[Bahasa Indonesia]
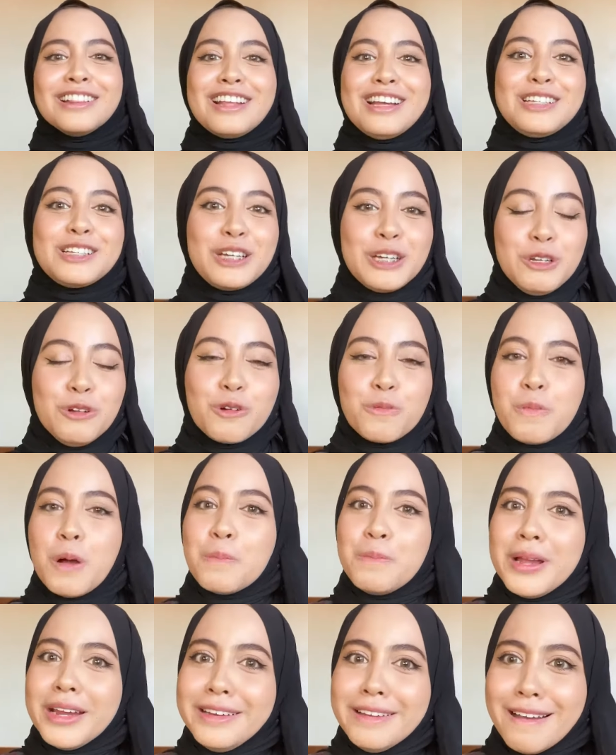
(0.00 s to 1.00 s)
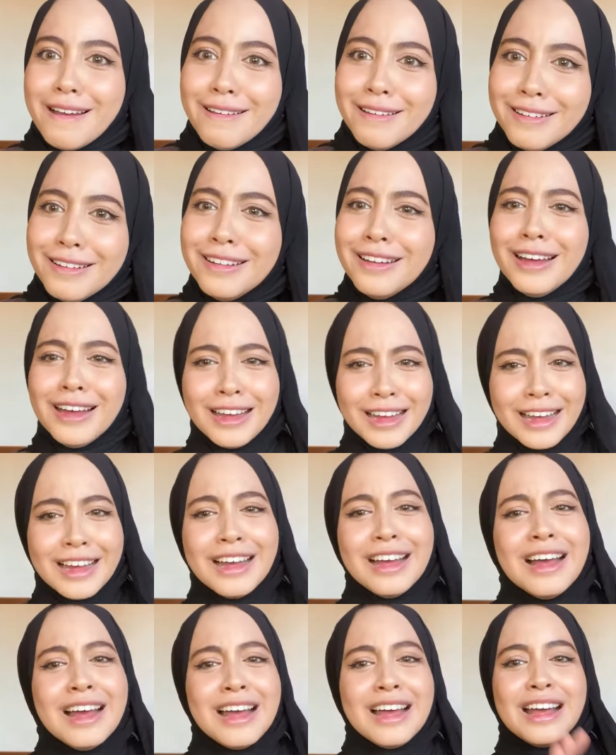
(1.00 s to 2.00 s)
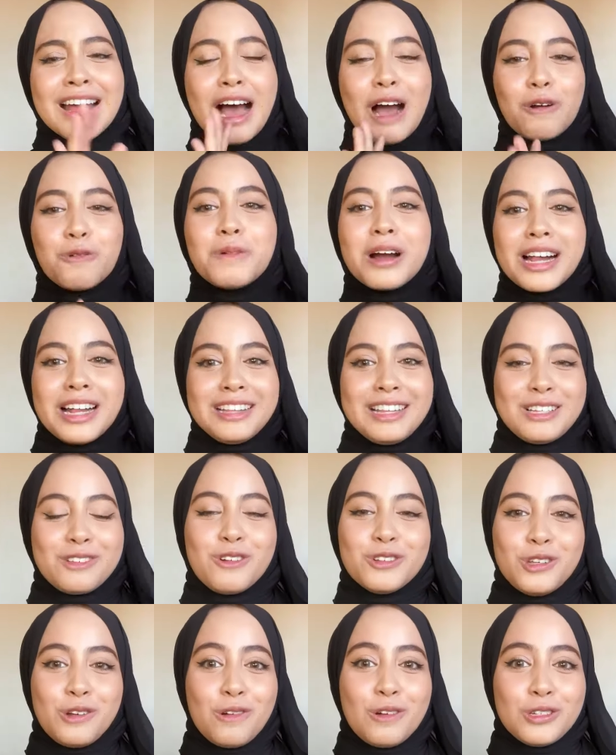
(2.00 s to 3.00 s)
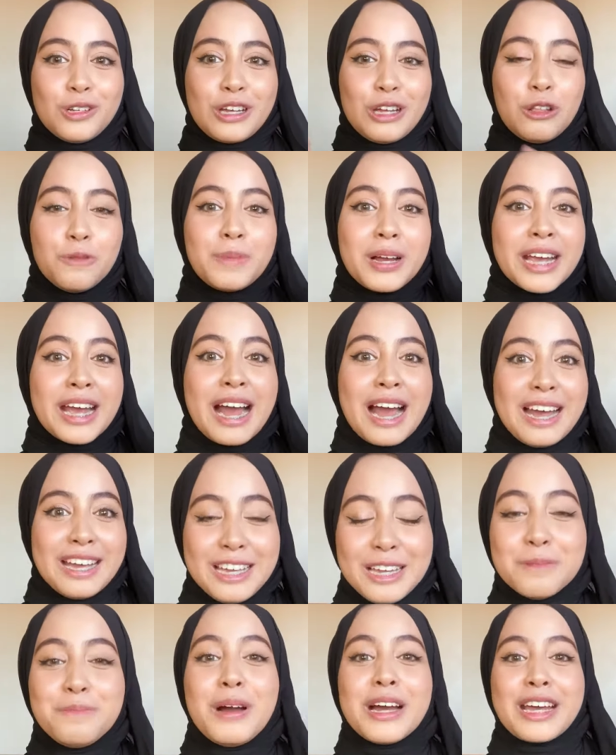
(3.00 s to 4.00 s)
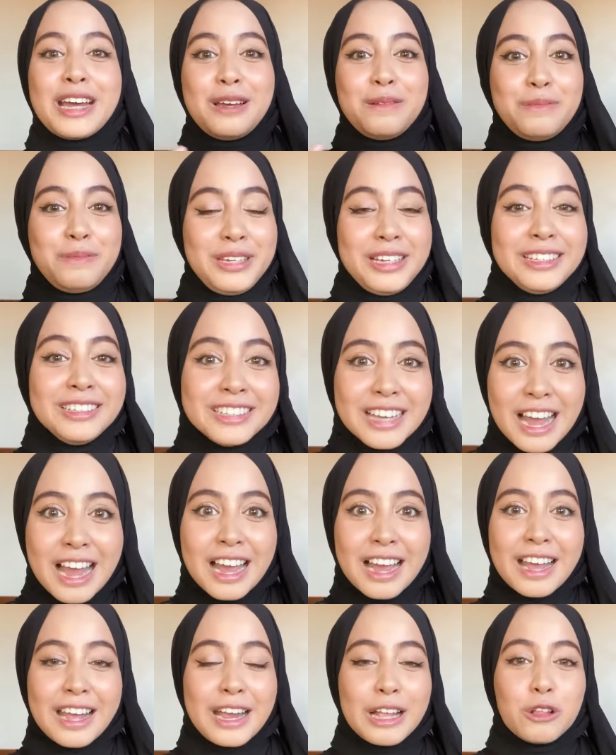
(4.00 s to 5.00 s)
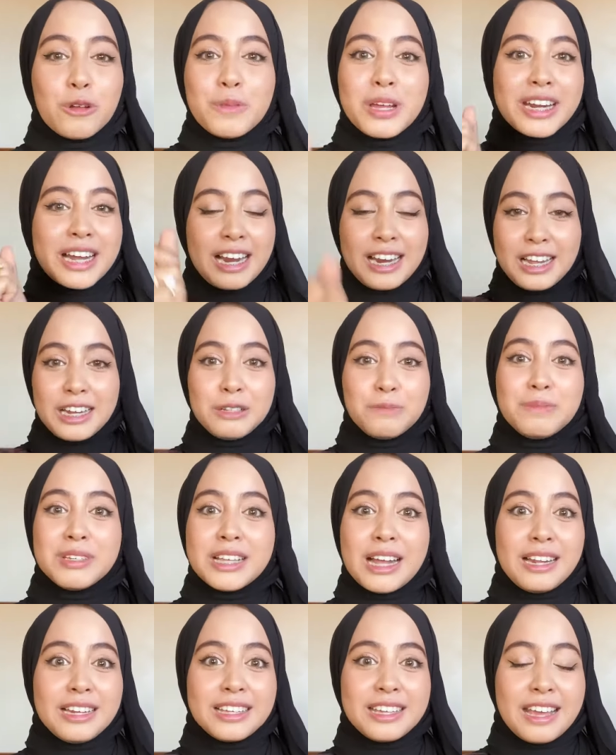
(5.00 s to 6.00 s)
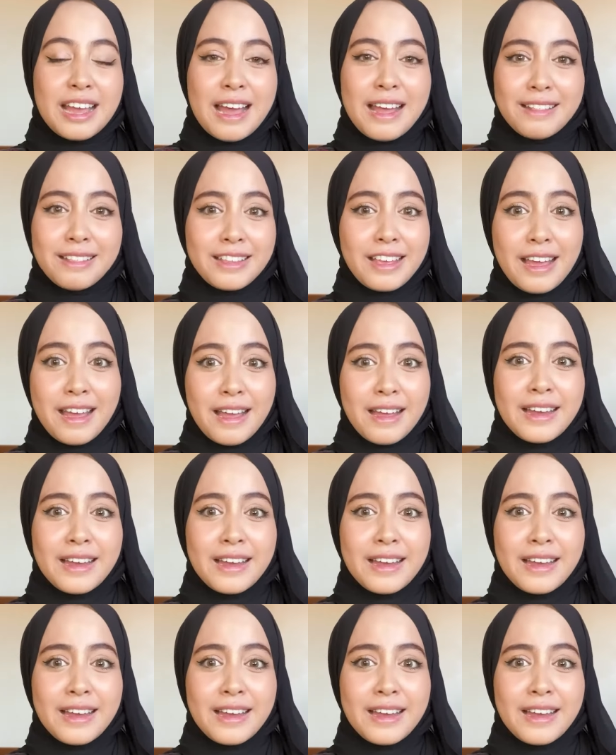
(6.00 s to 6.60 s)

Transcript: tes kriuk mah beda aku bakalan tes gosok-gosok gitu pakai air pakai minyak gitu biar kalian bisa lihat ya